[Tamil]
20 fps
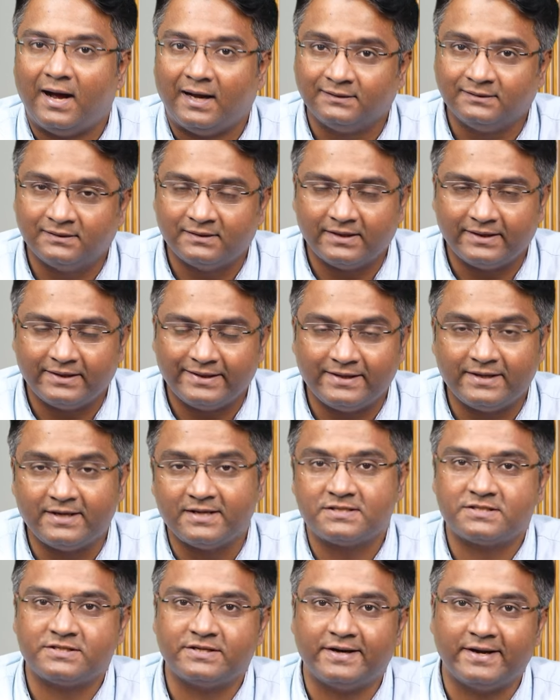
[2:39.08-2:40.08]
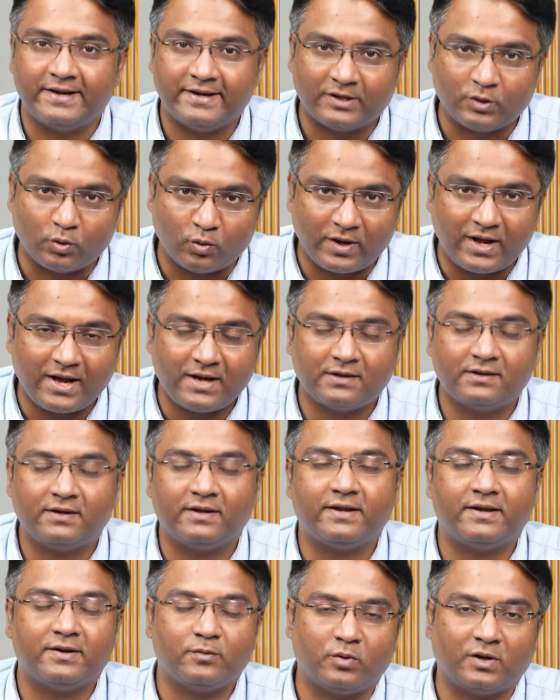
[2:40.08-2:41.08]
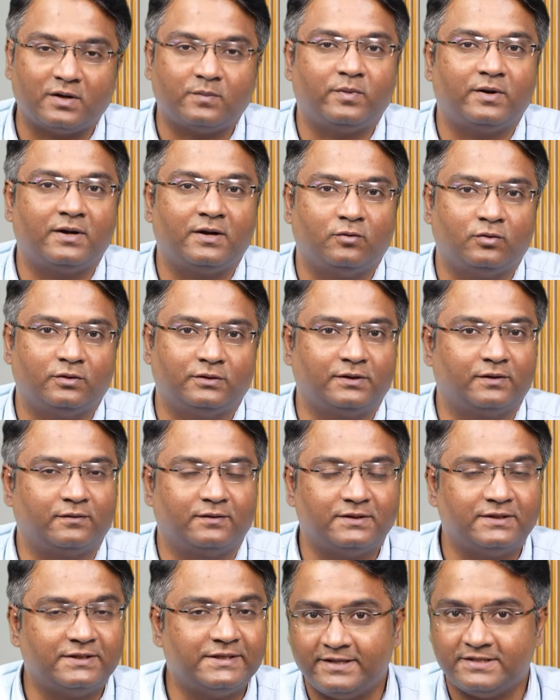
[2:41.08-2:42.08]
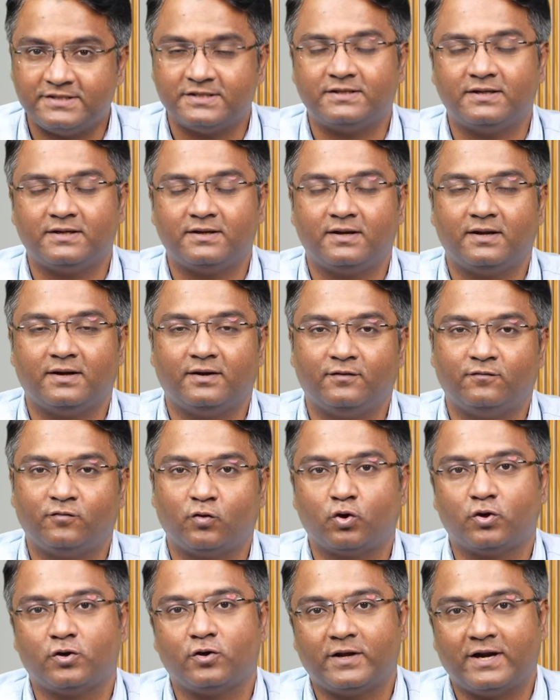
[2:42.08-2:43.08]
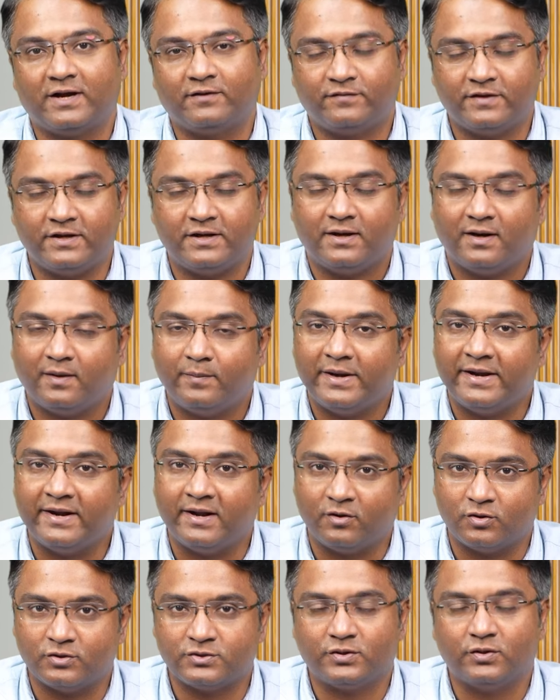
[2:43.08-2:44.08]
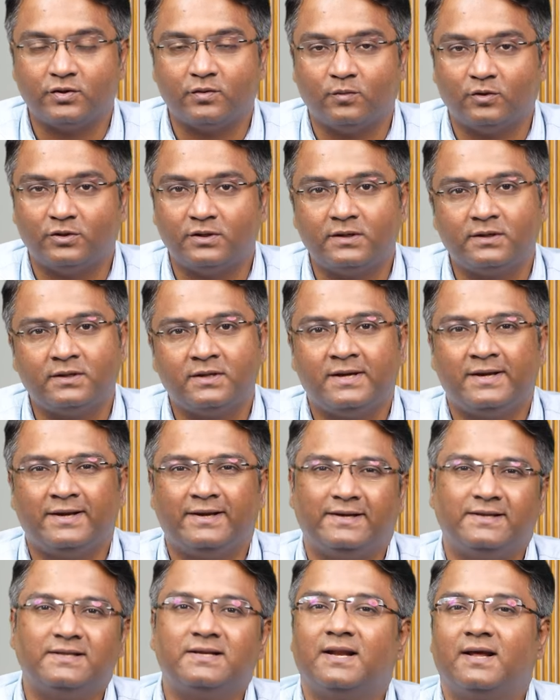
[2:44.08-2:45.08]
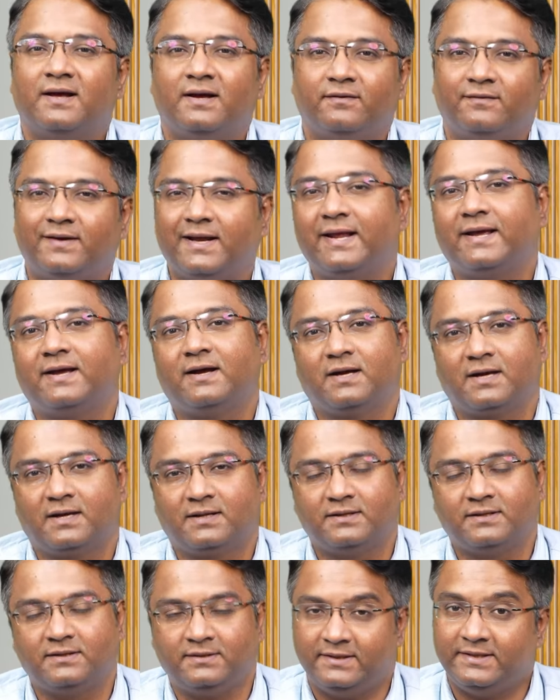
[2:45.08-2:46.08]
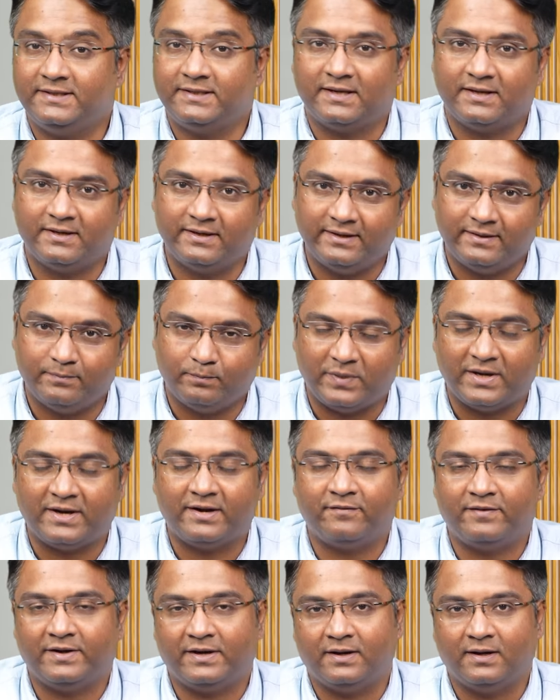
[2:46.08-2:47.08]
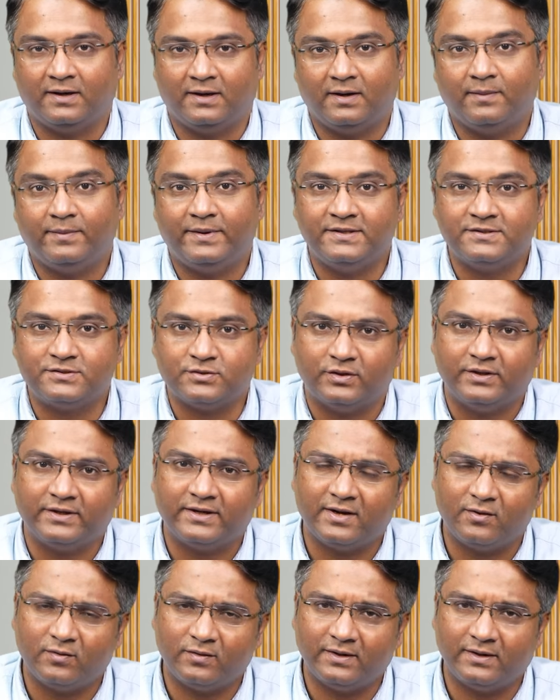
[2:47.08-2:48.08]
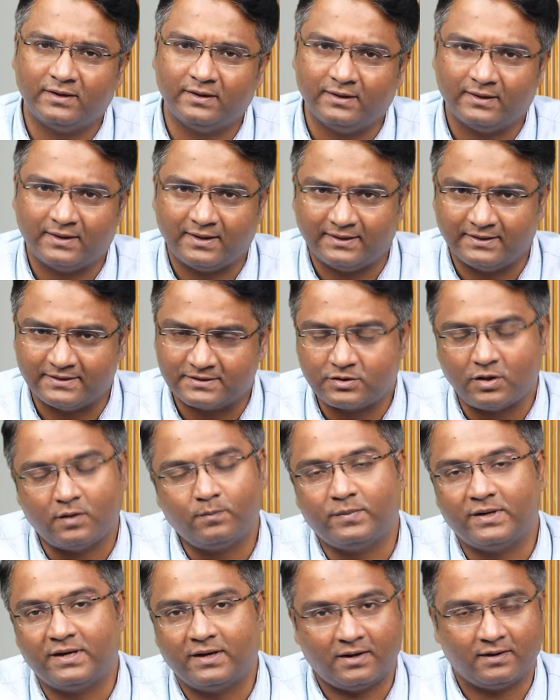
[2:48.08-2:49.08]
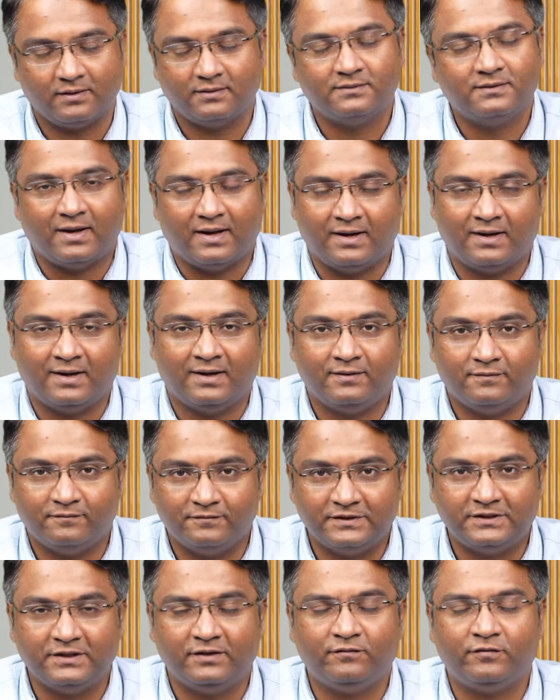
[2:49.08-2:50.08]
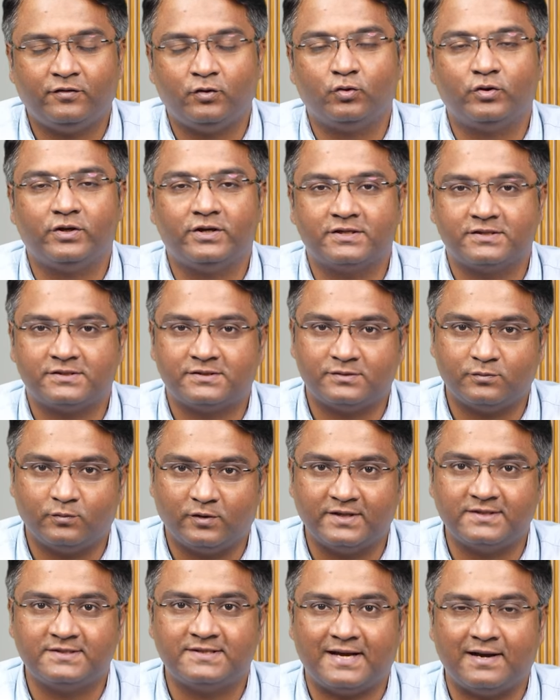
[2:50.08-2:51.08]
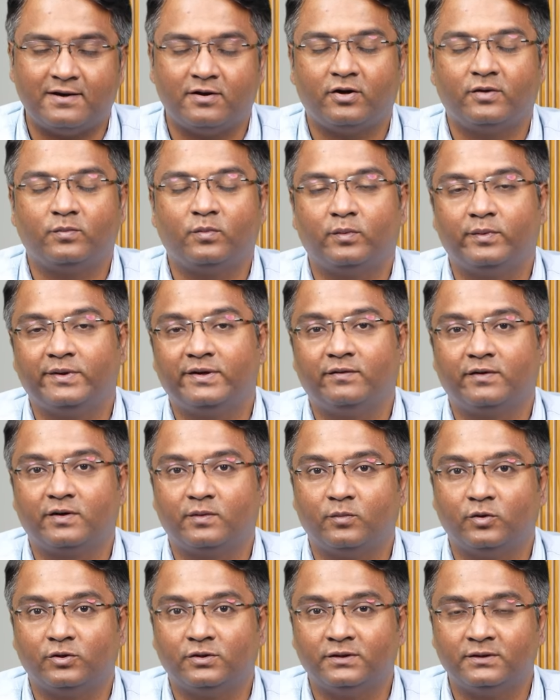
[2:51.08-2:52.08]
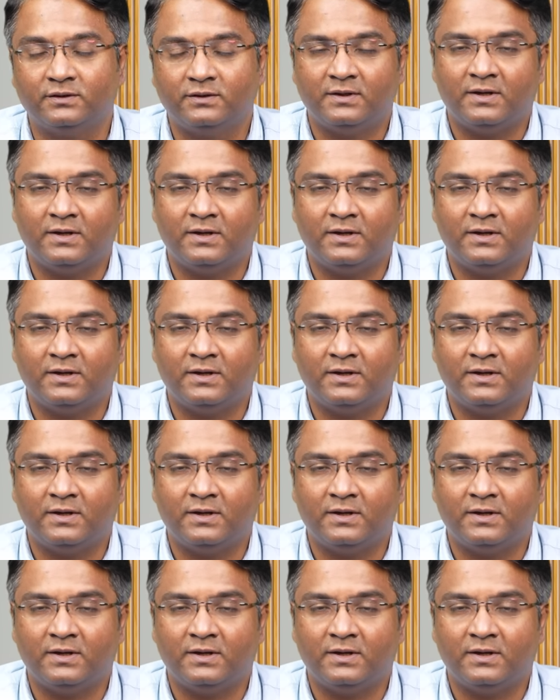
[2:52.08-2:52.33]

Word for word: அந்த இண்டஸ்ட்ரியிலே கொடாக்லேயே ஒர்க் பண்ண ஒருத்தர் வந்து டிஜிட்டல் ஃபோட்டோகிராஃபி அப்படின்னு அவர் சொல்லும்போது இதெல்லாம் வேலைக்காகாது இதெல்லாம் பண்ண வேணாம் அப்படின்னு சொல்லிட்டு அவங்க அதை ஸ்டாப் பண்ணிட்டாங்க ஆனால் வித்தின் ஃபியூ இயர்ஸ் ஒன்ஸ் ஆண்ட்ராய்ட் மொபைல் வரும்போது